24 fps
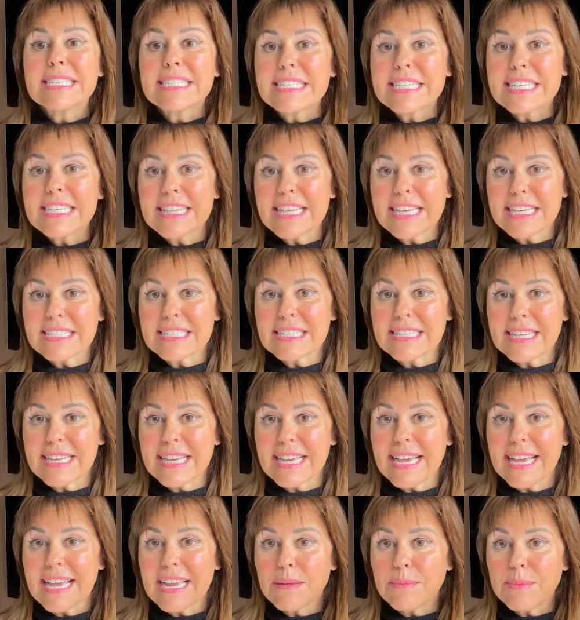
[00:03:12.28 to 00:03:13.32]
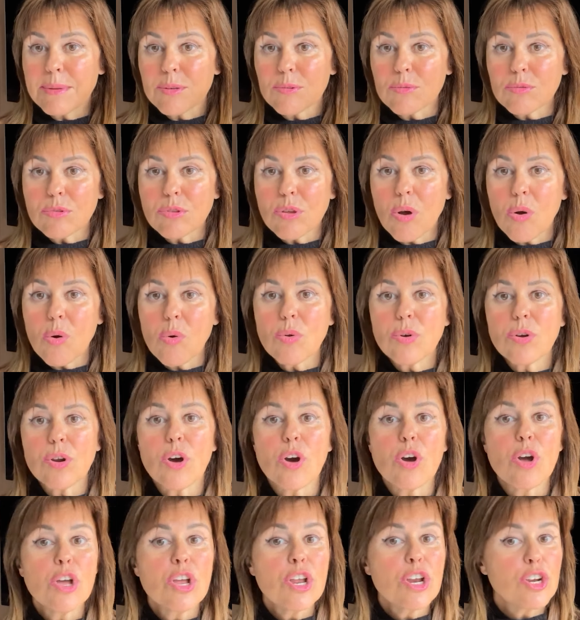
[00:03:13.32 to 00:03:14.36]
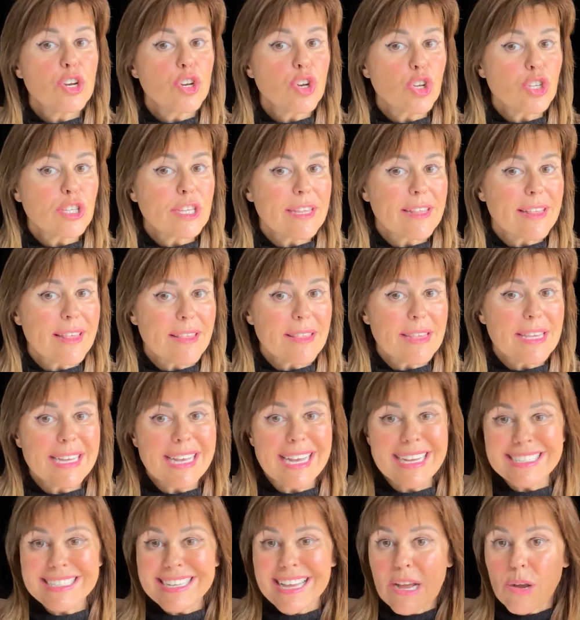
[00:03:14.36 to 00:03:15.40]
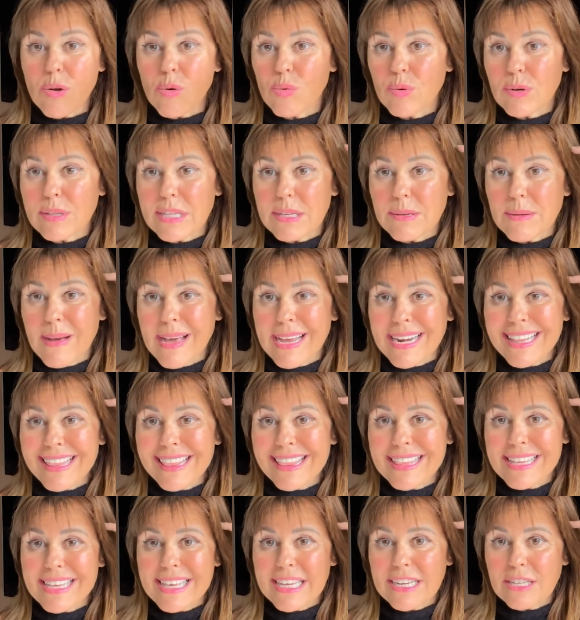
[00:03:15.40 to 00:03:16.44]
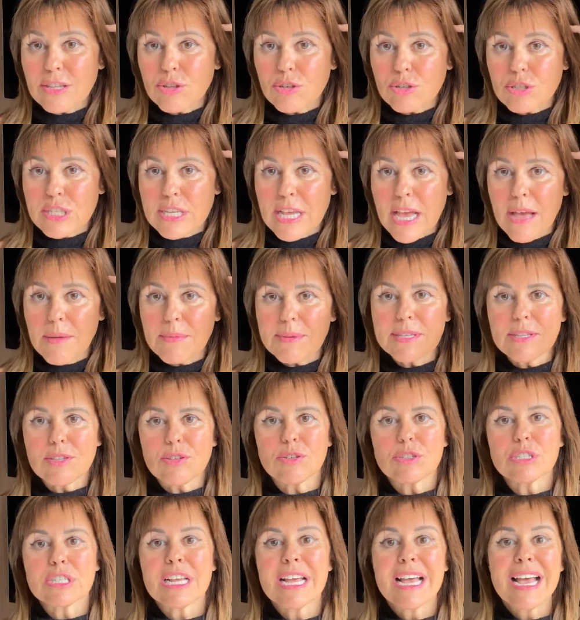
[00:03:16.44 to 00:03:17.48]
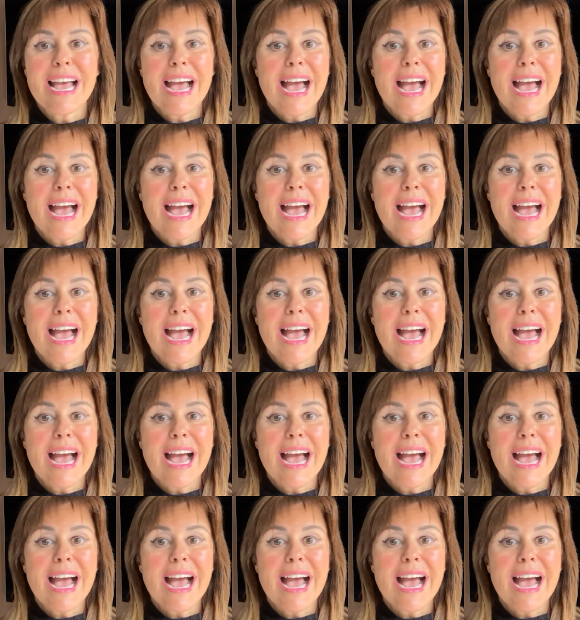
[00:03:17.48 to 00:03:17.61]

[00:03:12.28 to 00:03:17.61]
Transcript: Si desde el minuto uno no te dedicas a cultivar ciertos hábitos,